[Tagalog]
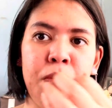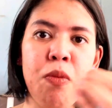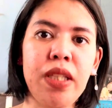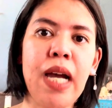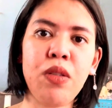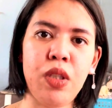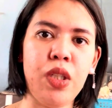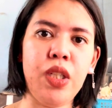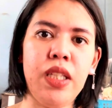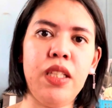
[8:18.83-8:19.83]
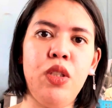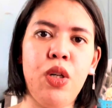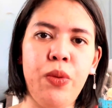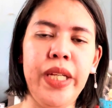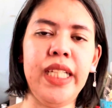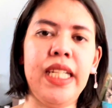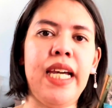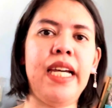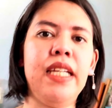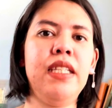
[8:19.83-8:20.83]
Pumunta ako doon knowing
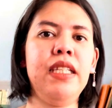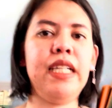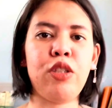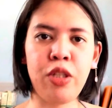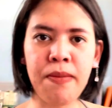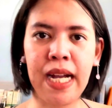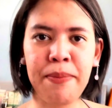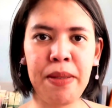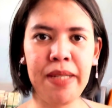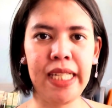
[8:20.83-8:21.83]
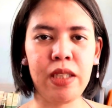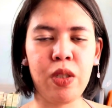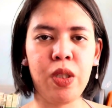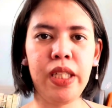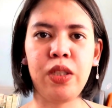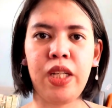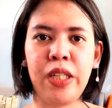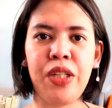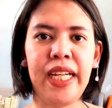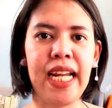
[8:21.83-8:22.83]
na ito yung mga bibilin ko, ito lang
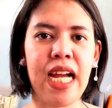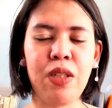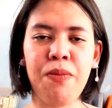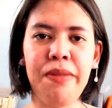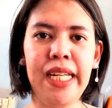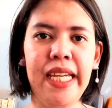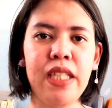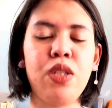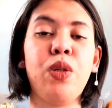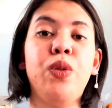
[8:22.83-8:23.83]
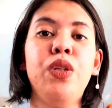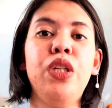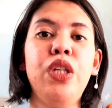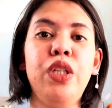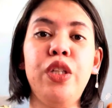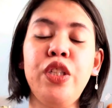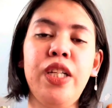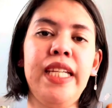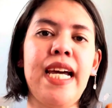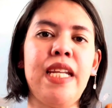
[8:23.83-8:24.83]
yung kailangan kong bilhin. So, yun yung
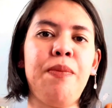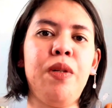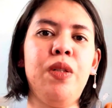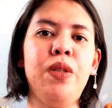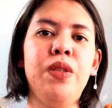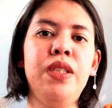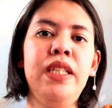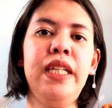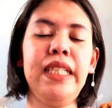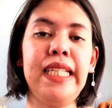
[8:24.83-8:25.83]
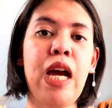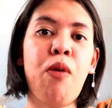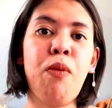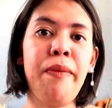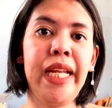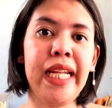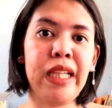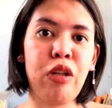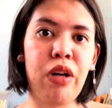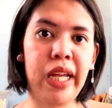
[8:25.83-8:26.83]
hinanap ko. Hindi na ako bumili
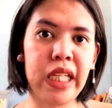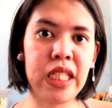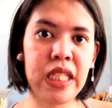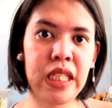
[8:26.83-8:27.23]
ng dress